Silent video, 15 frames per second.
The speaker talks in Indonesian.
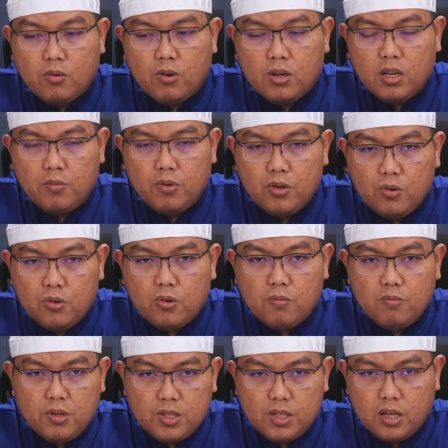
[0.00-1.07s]
Wa
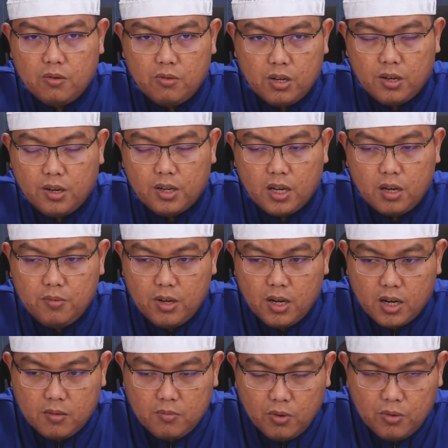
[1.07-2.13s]
nabluukum bisyarri wal khair. Kami
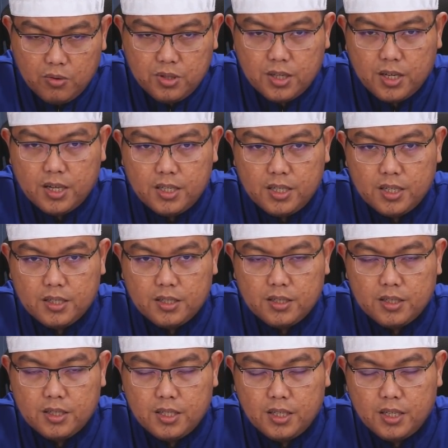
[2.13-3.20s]
akan menguji kalian
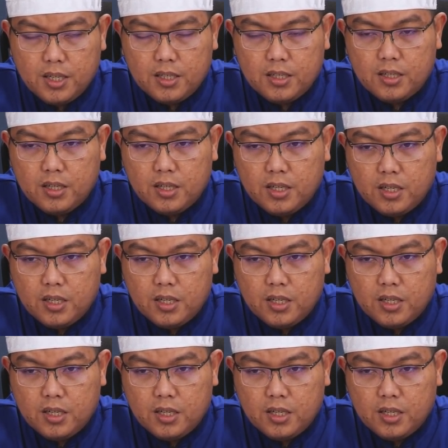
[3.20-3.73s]
dengan